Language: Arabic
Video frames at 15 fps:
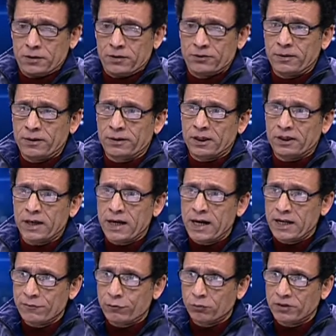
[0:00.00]
زي ما حضرتك
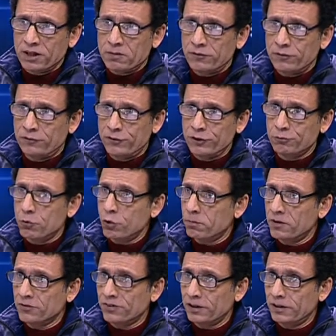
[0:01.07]
عارف ومتابع في الفيسبوك
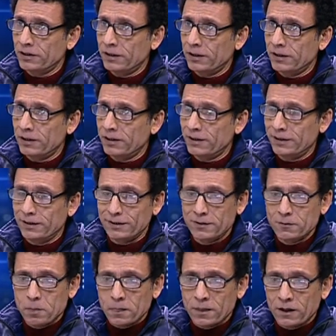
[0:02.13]
مثلا
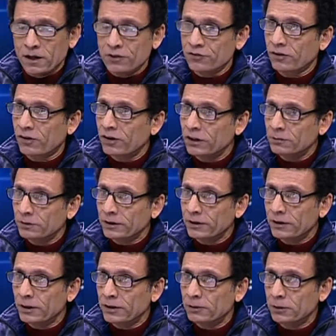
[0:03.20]
الاصدقاء اللي
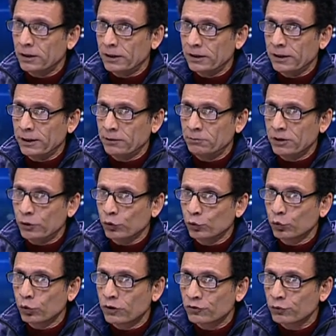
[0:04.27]
بي اللي
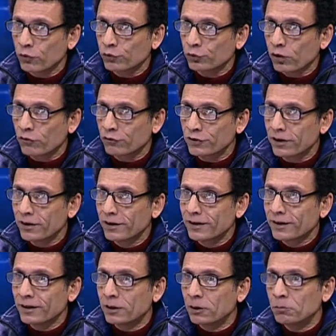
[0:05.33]
بيعرضوا صور فوتوغرافيه
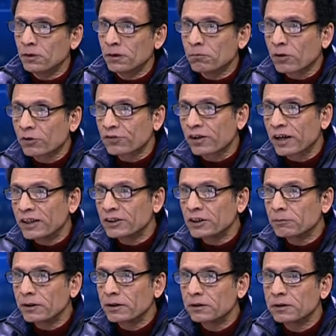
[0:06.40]
من مصر
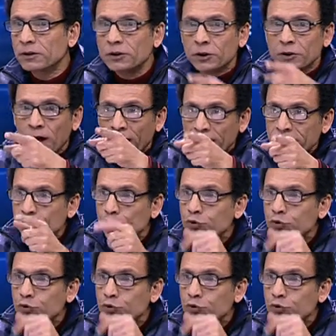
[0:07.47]
القديمه حلل